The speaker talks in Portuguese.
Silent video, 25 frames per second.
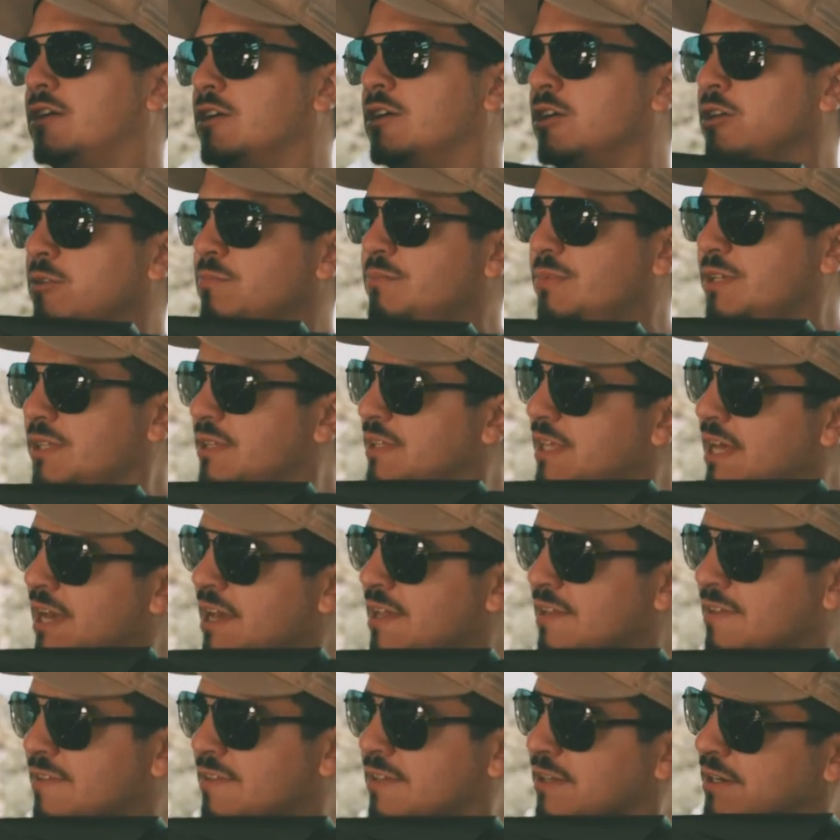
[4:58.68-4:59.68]

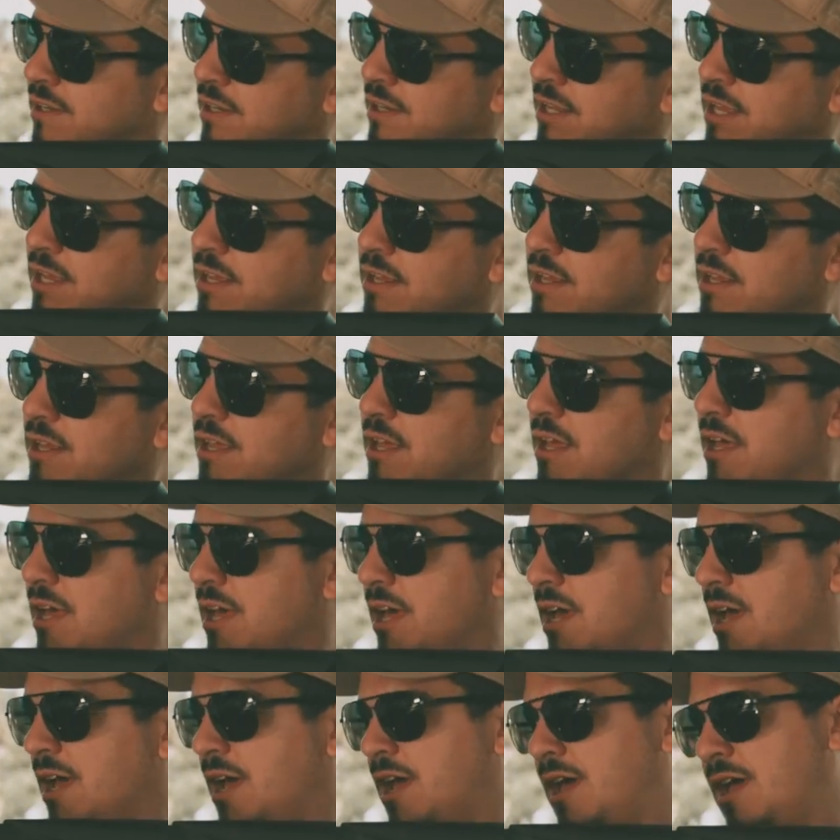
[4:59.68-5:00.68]
ambidestra, né?
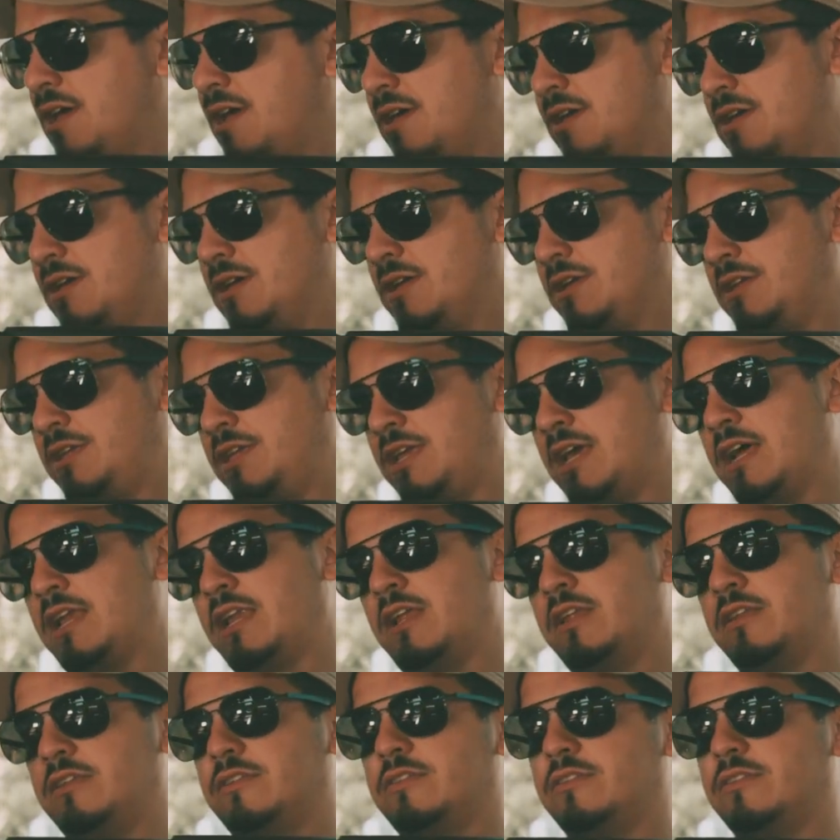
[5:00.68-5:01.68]
É, que ela